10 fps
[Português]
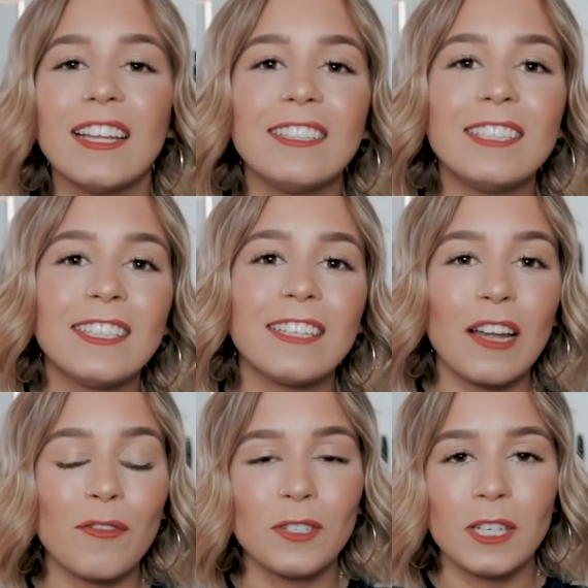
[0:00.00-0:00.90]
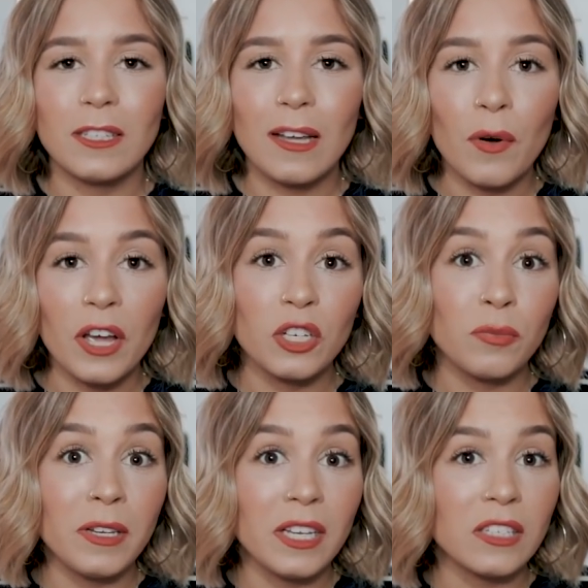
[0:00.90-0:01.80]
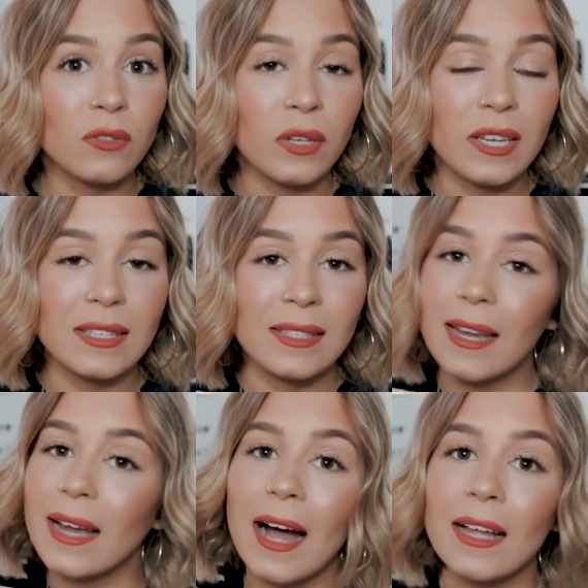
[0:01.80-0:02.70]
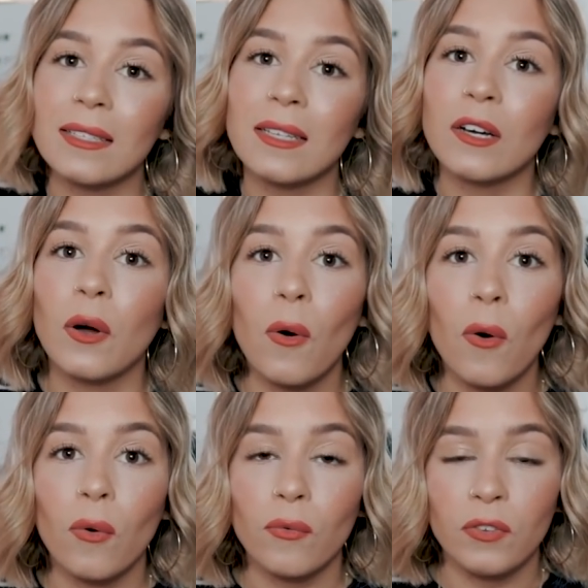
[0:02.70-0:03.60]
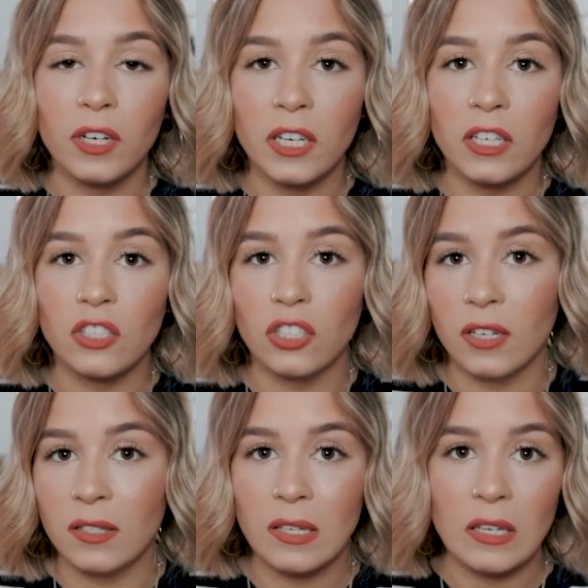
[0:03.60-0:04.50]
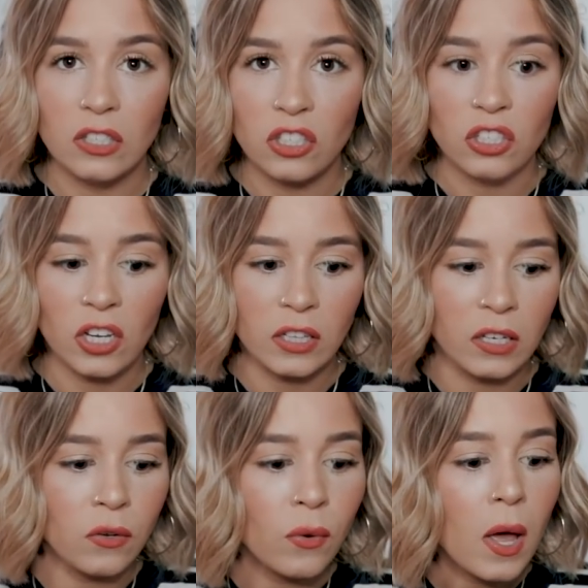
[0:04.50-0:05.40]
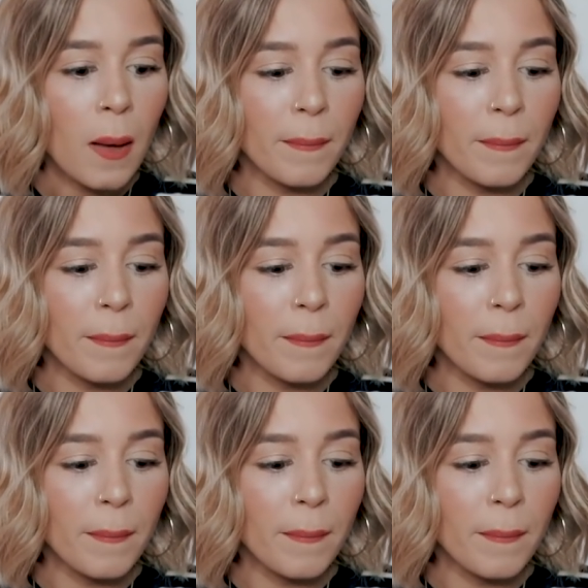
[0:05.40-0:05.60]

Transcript: de tentar fazer então as minhas unhas em casa com verniz assim de gelinho